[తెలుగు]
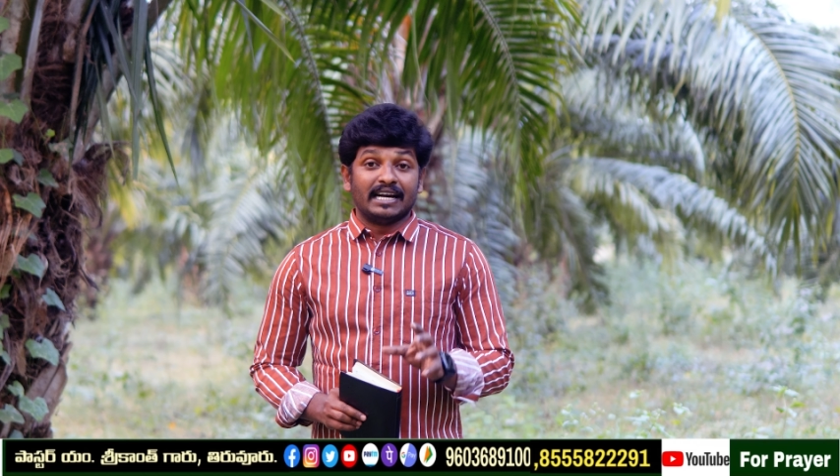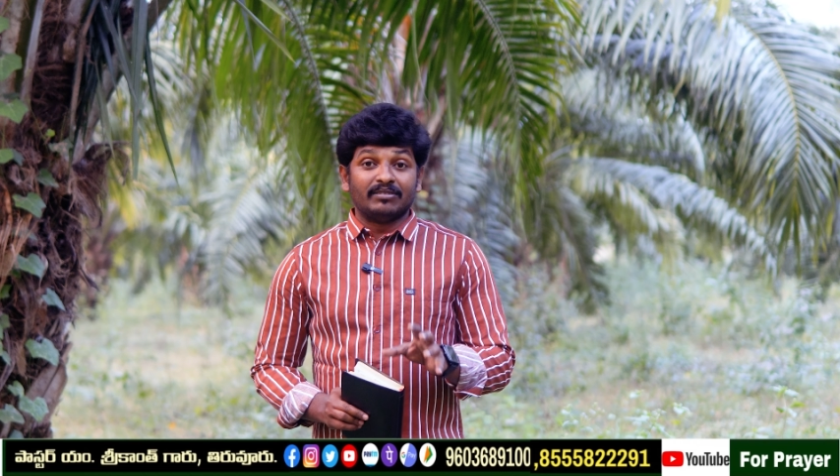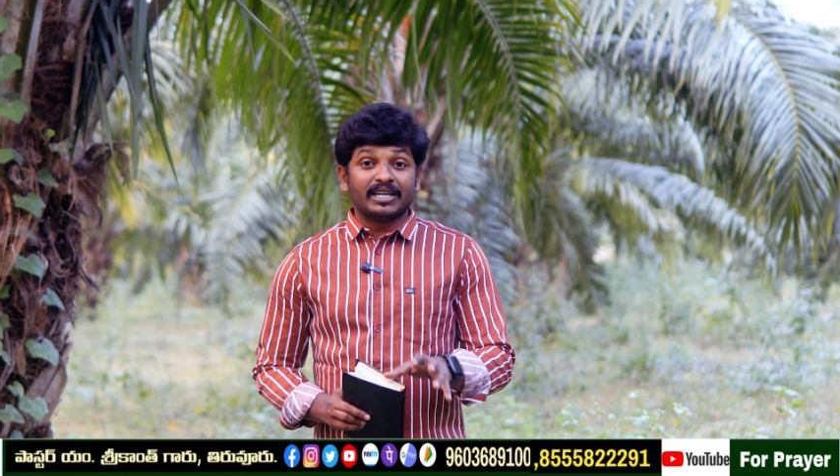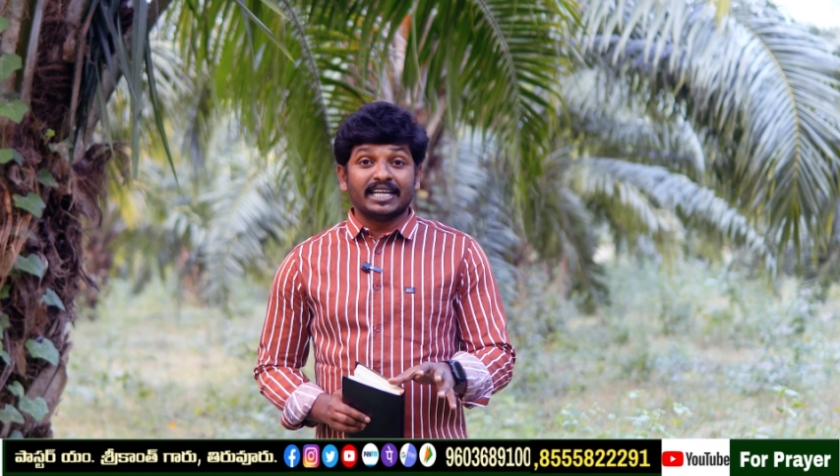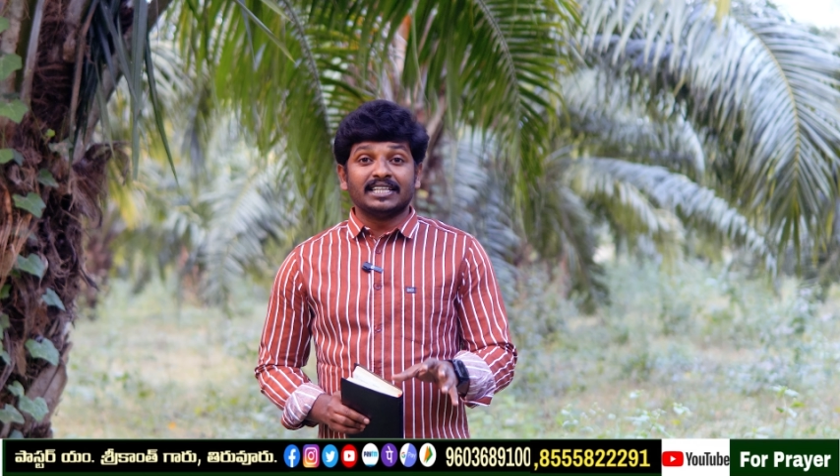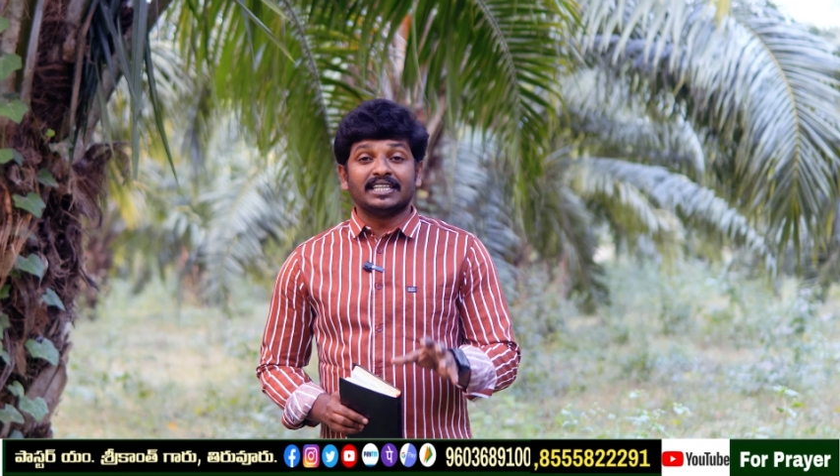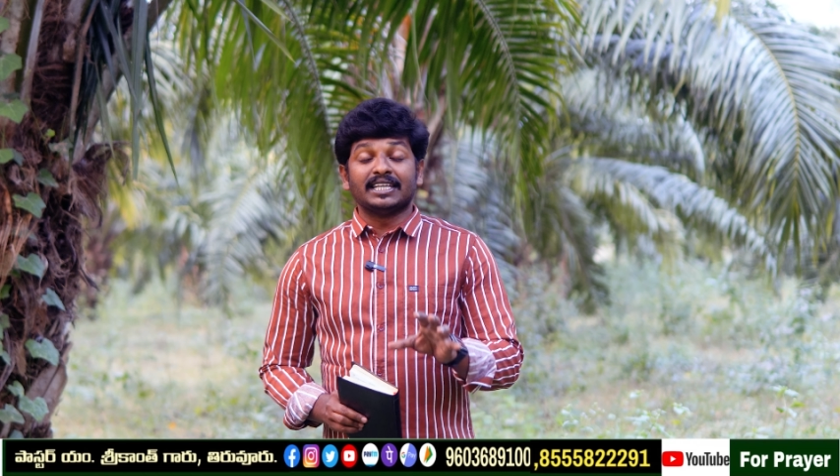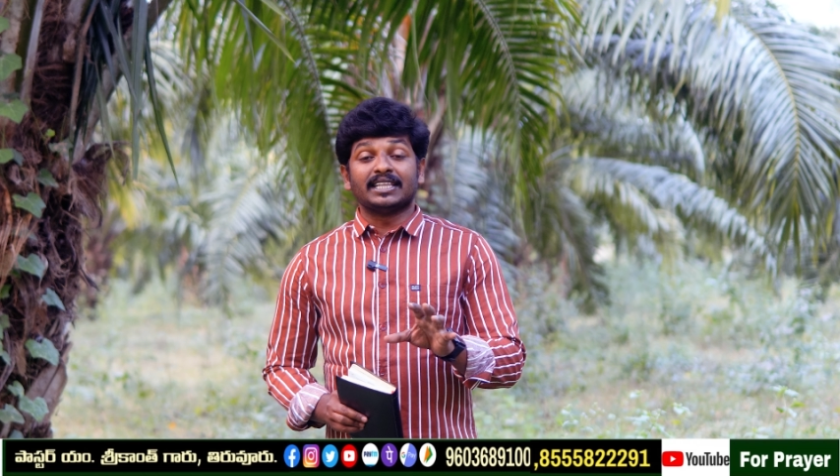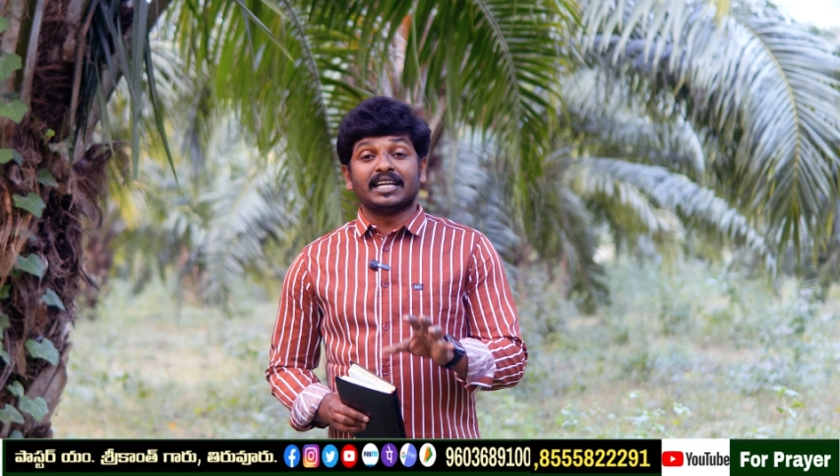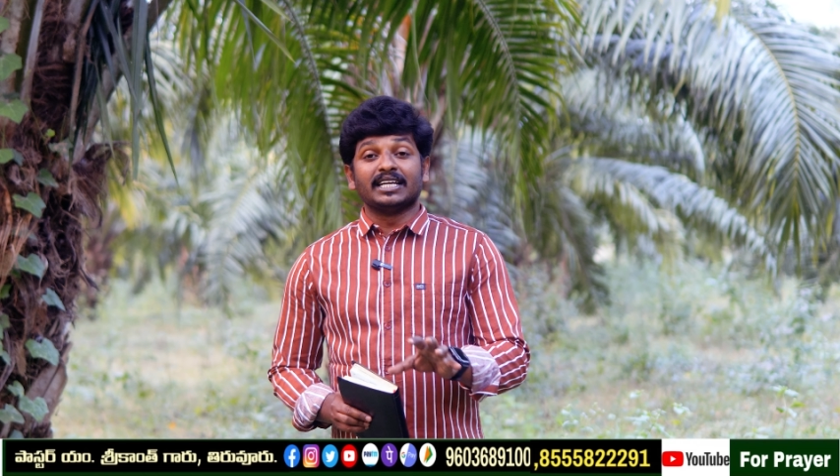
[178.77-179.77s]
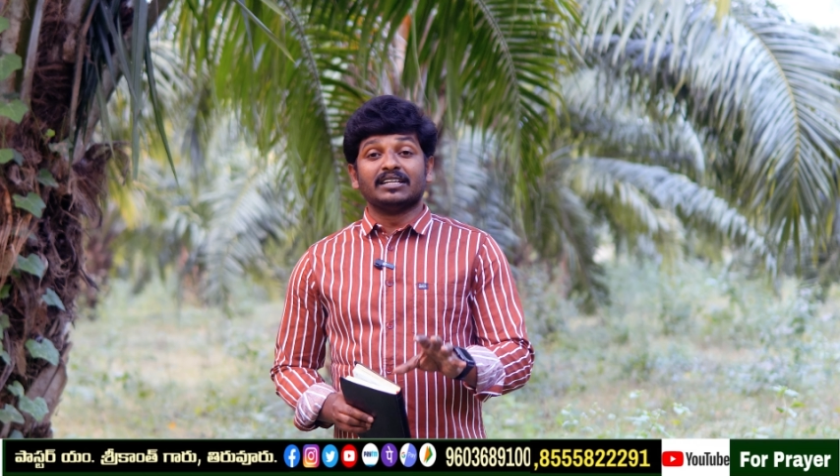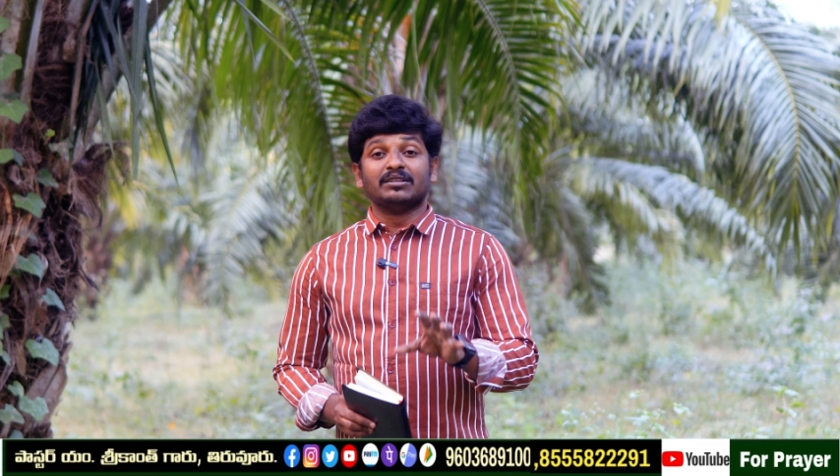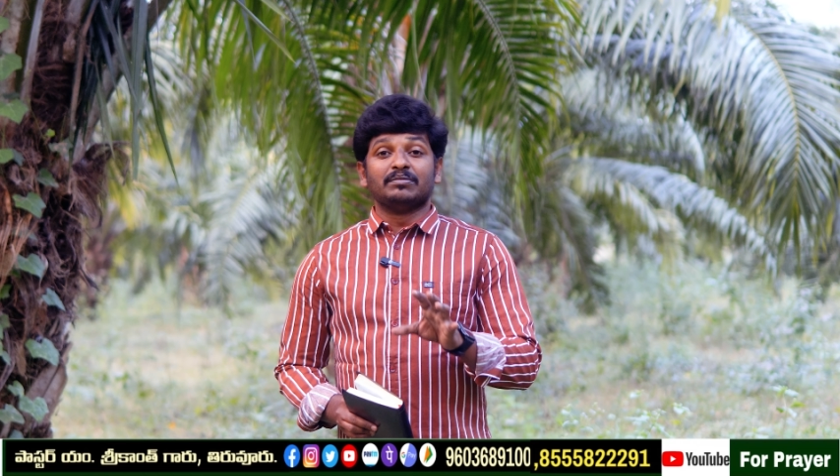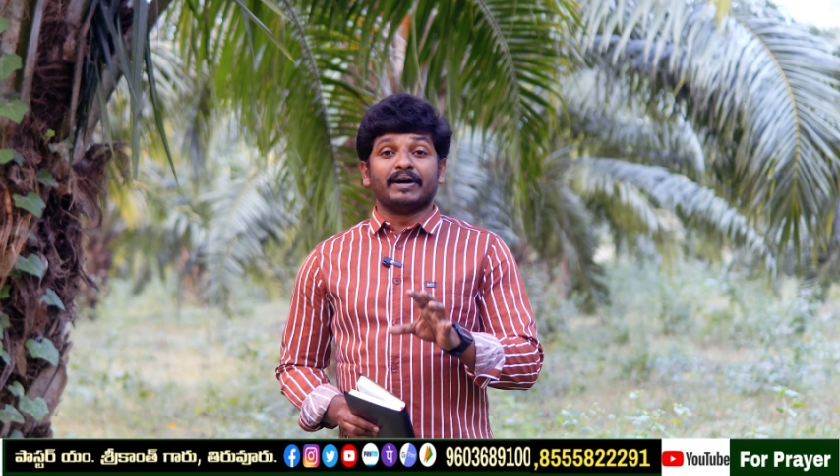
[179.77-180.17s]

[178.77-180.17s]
ఎవరైతే తన ఎందు